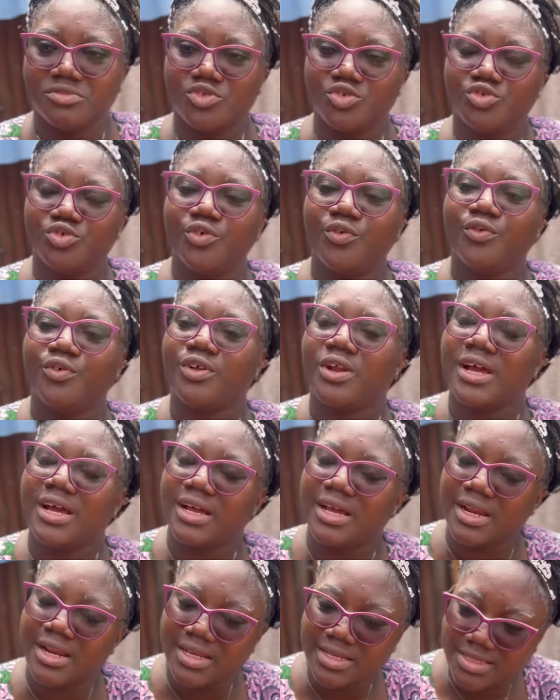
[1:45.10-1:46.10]
Dieu fera
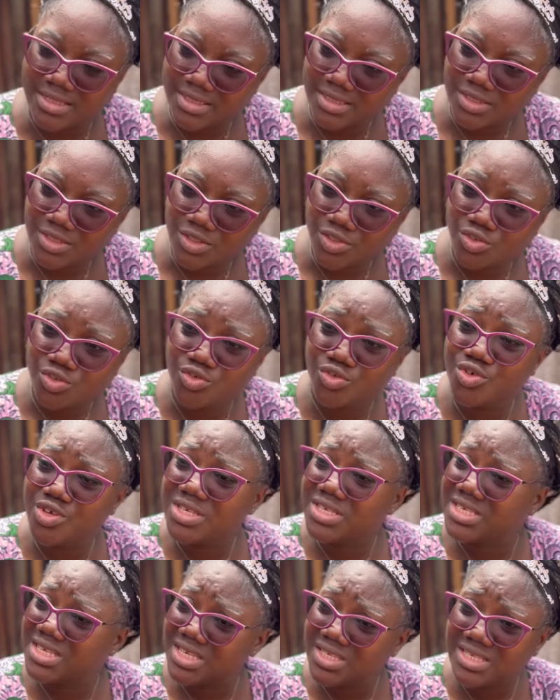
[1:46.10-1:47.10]
grâce. Dieu
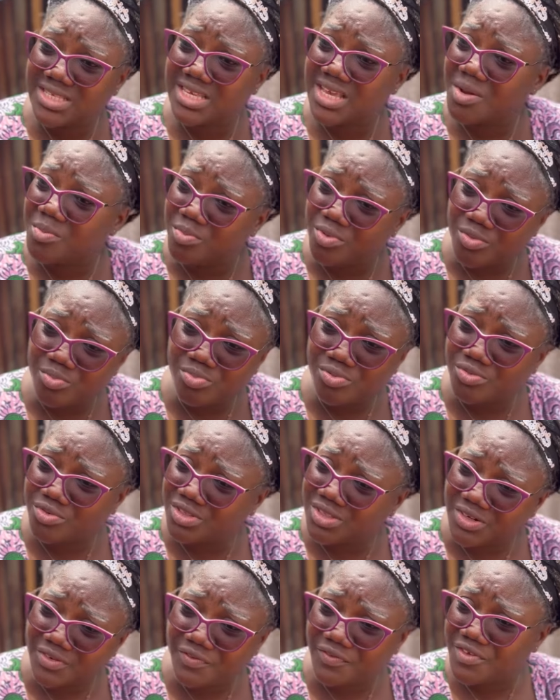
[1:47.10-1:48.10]
sait ce qui est bon pour
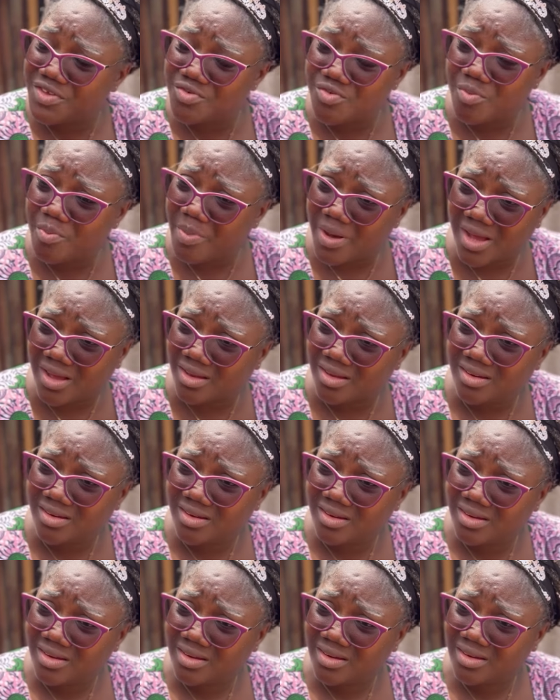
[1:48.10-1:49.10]
notre fille ou pas.
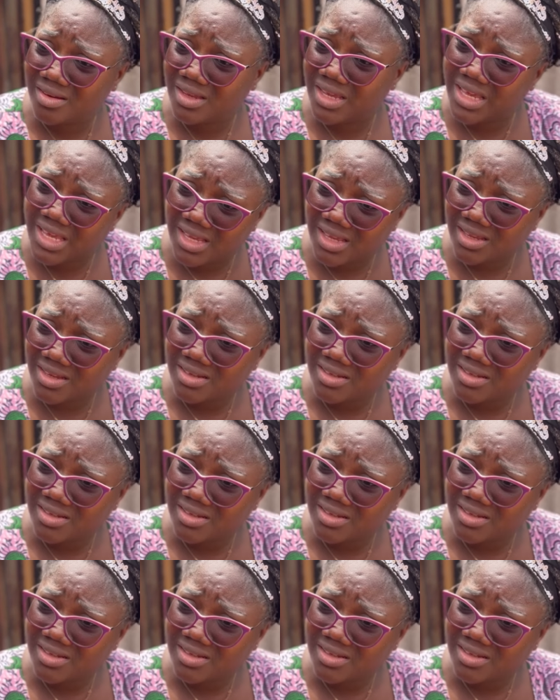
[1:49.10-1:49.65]
Hein?